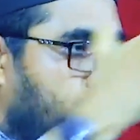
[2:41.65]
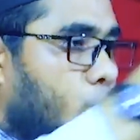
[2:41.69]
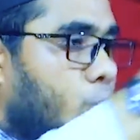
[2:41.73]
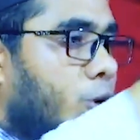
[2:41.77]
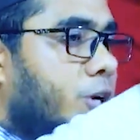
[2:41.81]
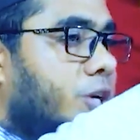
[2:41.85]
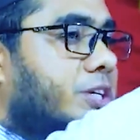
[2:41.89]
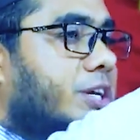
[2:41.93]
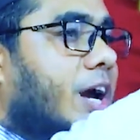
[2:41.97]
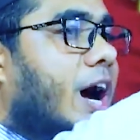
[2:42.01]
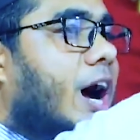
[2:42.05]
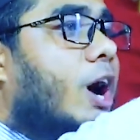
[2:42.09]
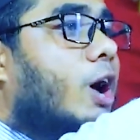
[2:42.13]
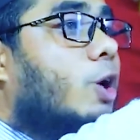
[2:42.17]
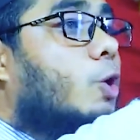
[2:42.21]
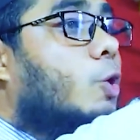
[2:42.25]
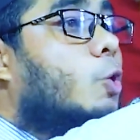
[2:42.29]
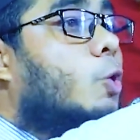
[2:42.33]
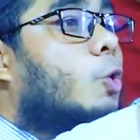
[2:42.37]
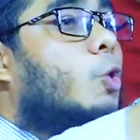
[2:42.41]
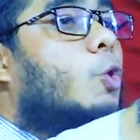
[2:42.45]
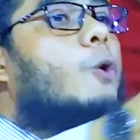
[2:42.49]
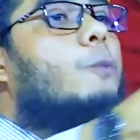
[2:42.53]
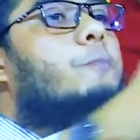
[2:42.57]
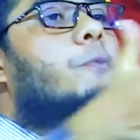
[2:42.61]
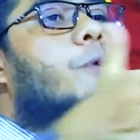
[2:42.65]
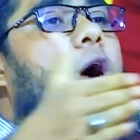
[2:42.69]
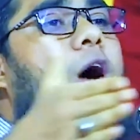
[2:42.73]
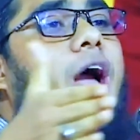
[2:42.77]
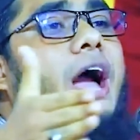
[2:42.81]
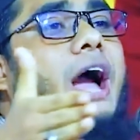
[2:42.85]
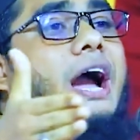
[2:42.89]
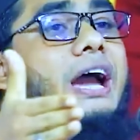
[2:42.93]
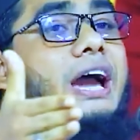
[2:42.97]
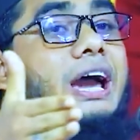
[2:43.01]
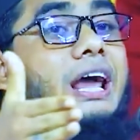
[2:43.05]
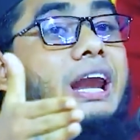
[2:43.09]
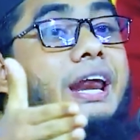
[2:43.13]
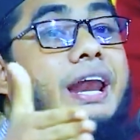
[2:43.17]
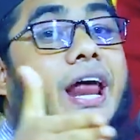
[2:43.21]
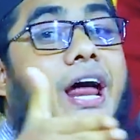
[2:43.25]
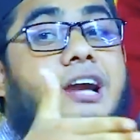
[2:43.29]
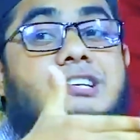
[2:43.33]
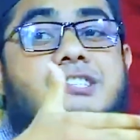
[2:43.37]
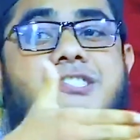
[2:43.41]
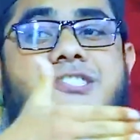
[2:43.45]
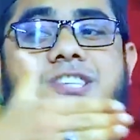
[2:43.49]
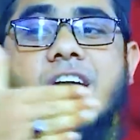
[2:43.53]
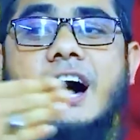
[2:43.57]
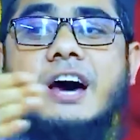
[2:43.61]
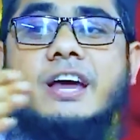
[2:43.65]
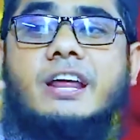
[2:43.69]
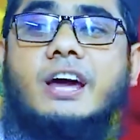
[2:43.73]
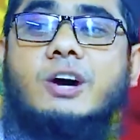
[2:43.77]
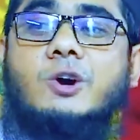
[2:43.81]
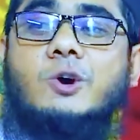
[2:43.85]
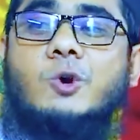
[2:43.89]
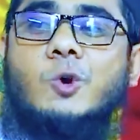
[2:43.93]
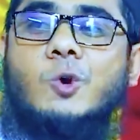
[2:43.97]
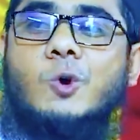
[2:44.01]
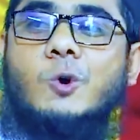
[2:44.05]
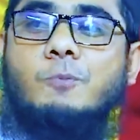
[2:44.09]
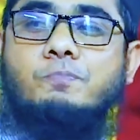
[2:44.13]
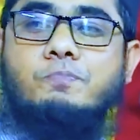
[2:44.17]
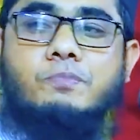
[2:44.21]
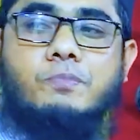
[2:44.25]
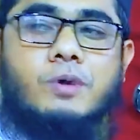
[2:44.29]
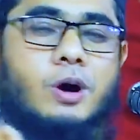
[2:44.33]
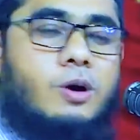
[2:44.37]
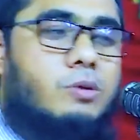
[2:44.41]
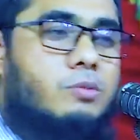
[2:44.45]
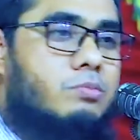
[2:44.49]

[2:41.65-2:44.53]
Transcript: দুইটা গ্রুপ হয়ে গেলেন আনসার এক গ্রুপ